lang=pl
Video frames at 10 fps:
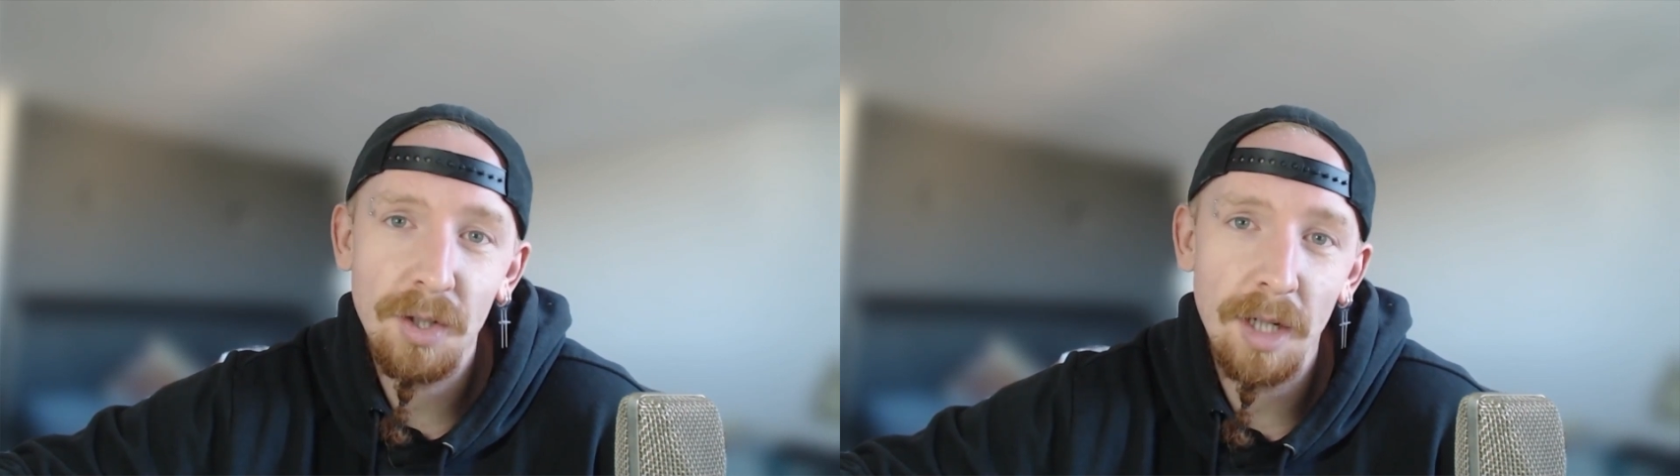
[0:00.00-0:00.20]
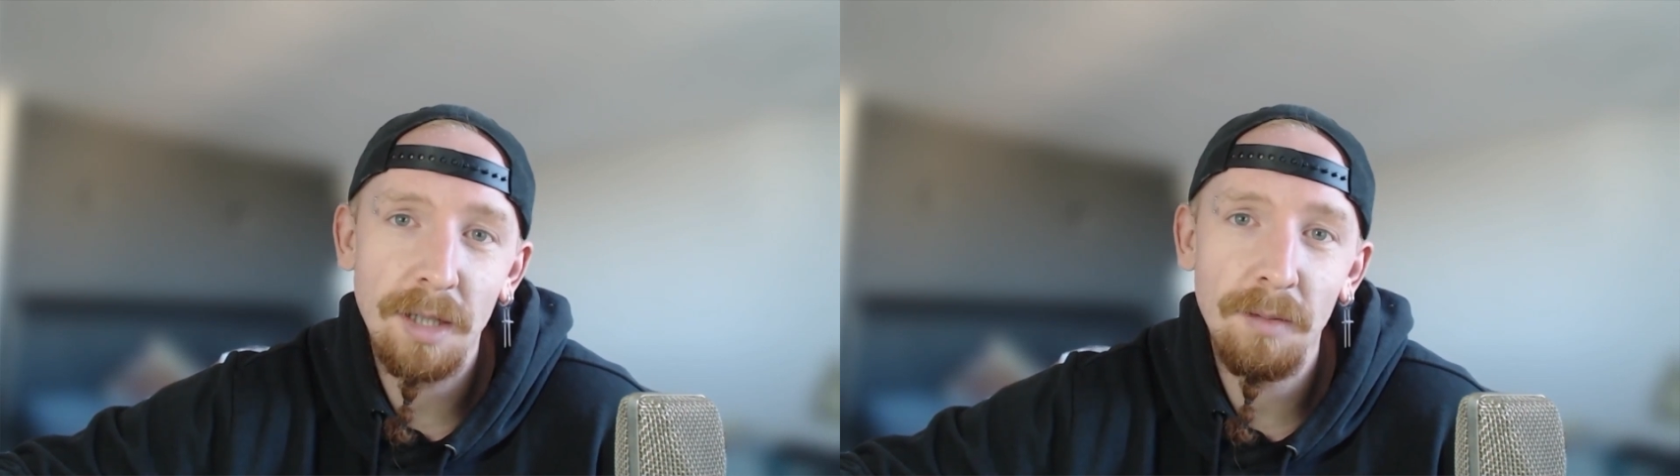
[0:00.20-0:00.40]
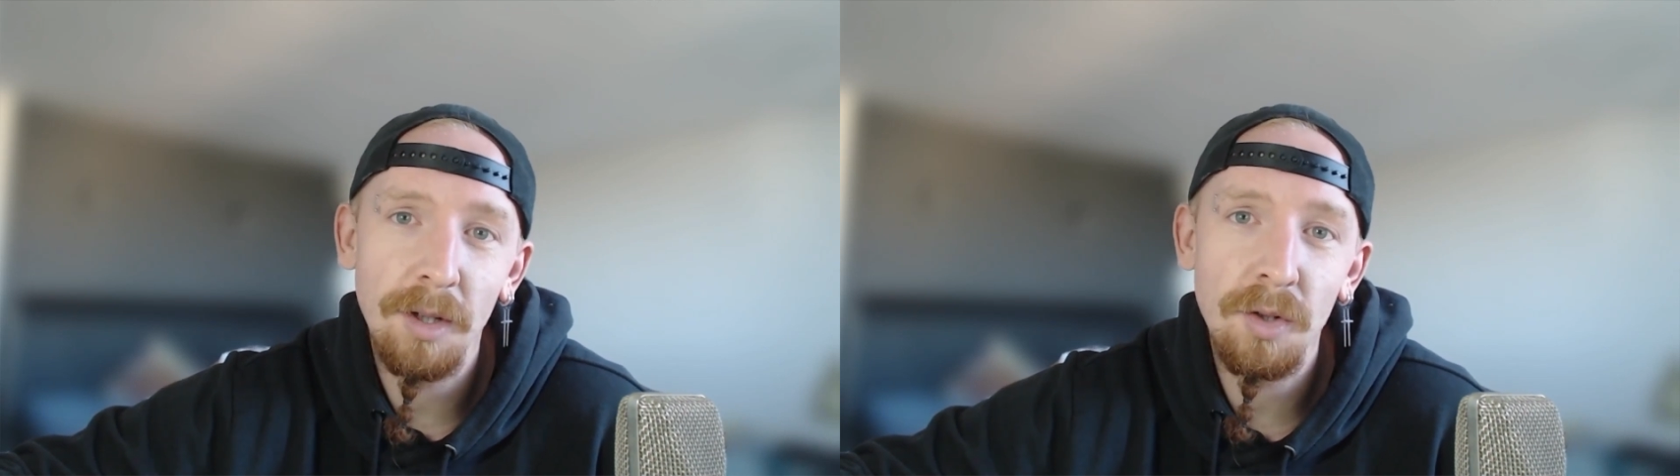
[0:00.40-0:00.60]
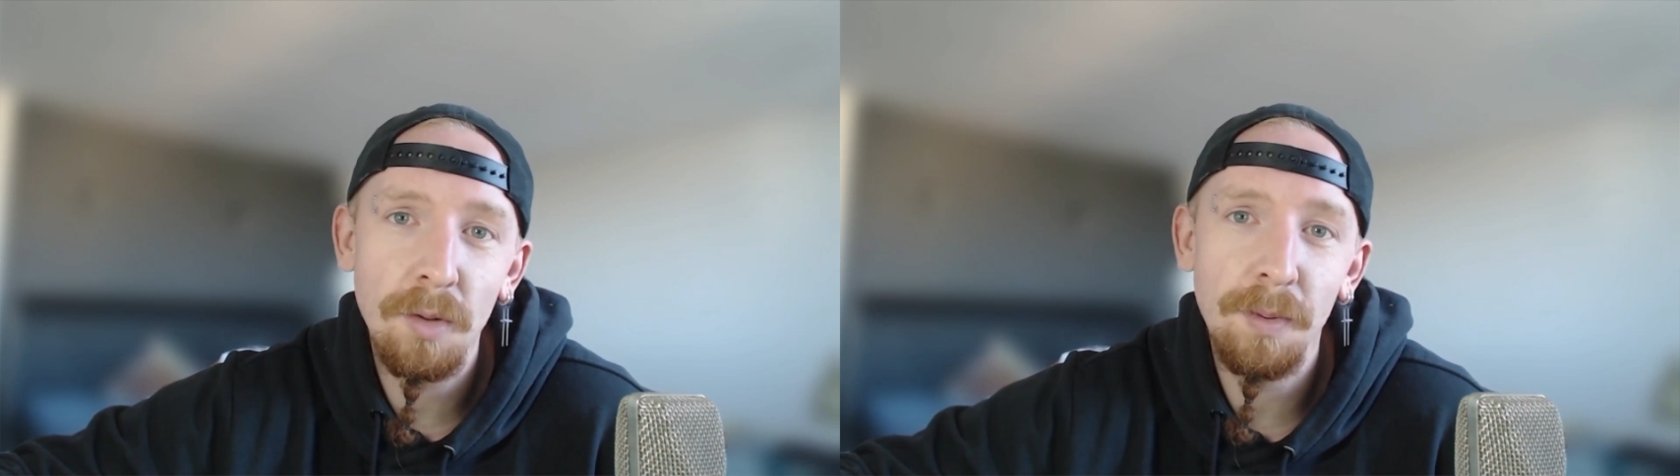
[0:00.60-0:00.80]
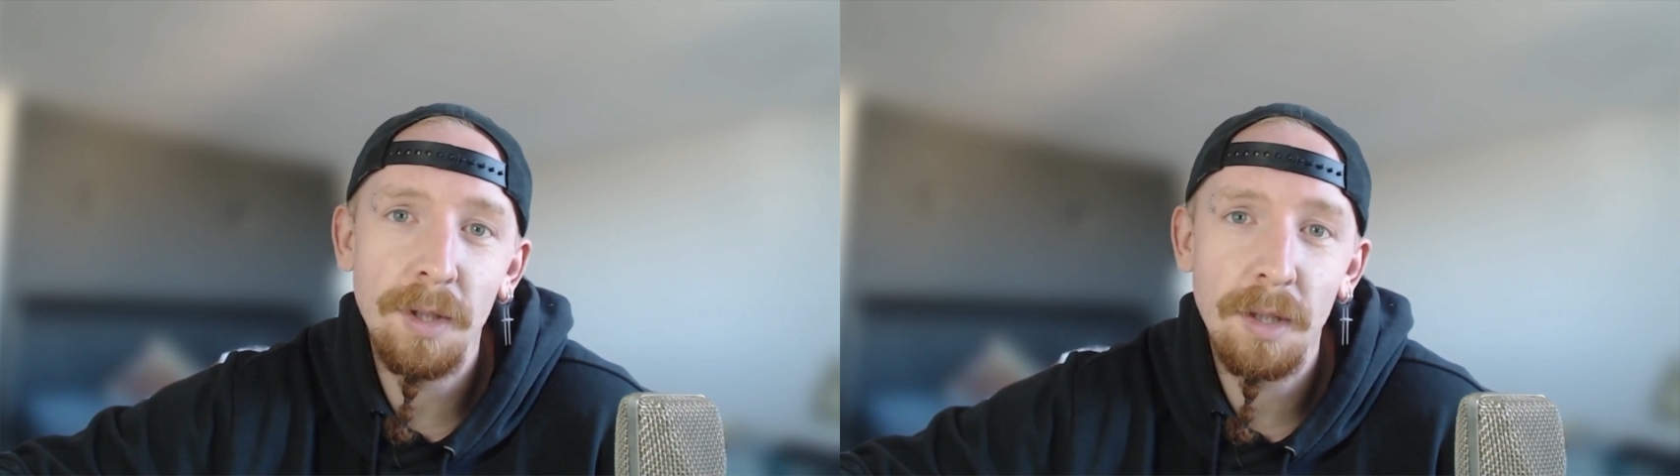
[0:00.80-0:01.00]
Aż czasem też
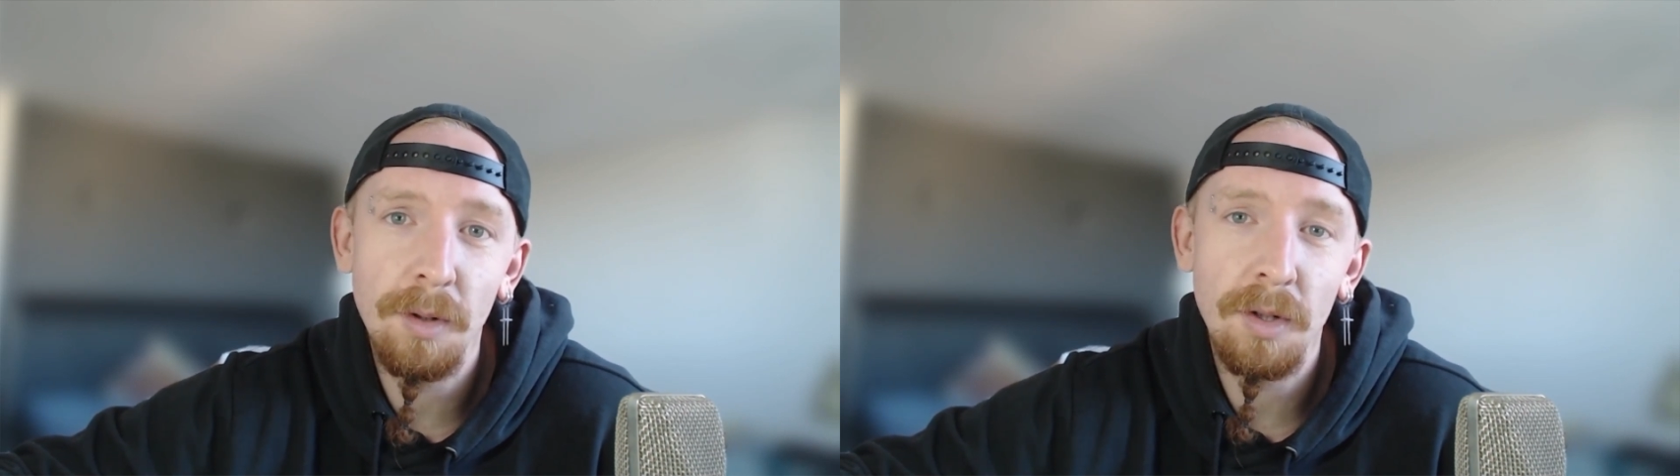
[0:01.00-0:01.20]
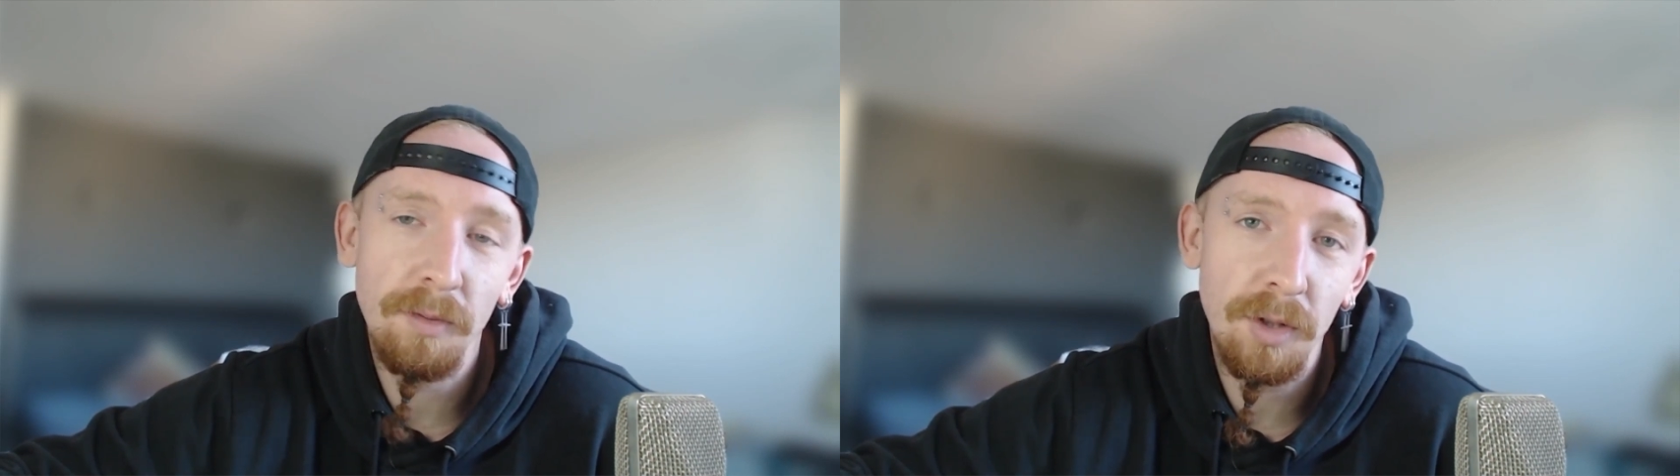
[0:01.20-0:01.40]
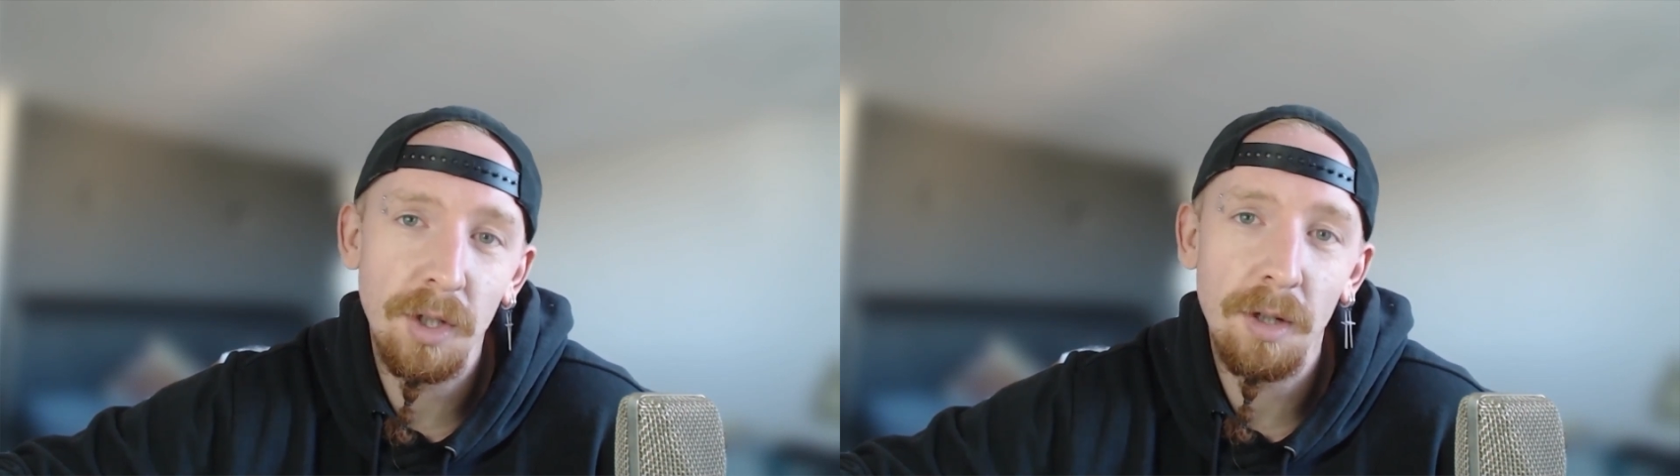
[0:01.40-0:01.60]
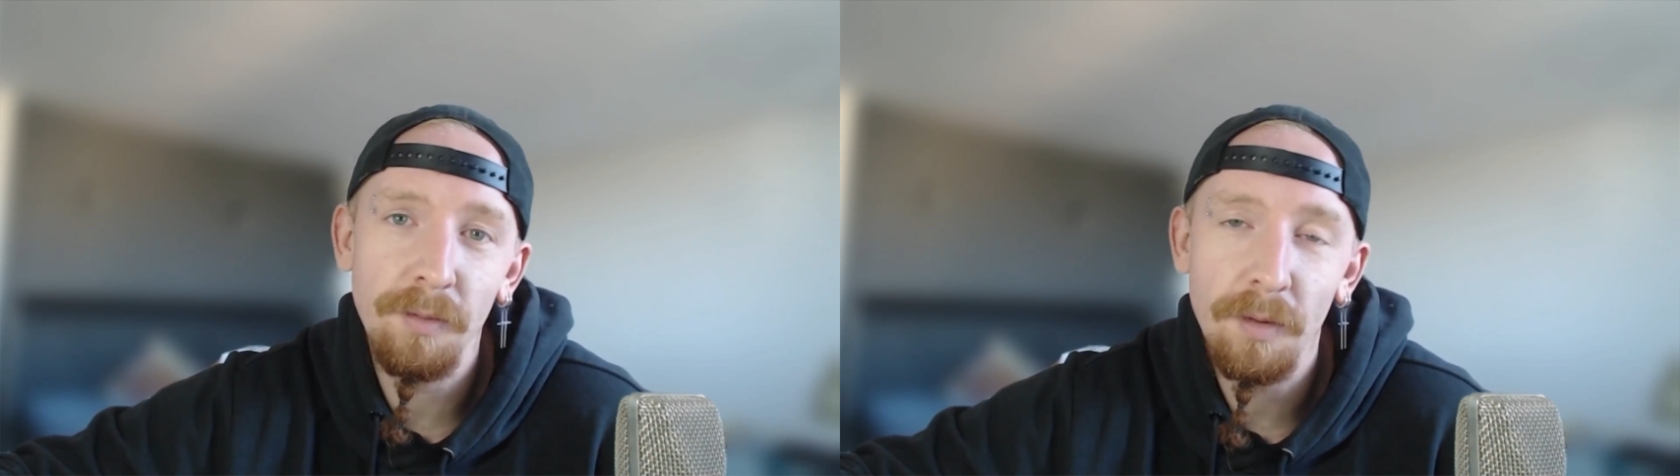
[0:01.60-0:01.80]
kupić sobie oczywiście,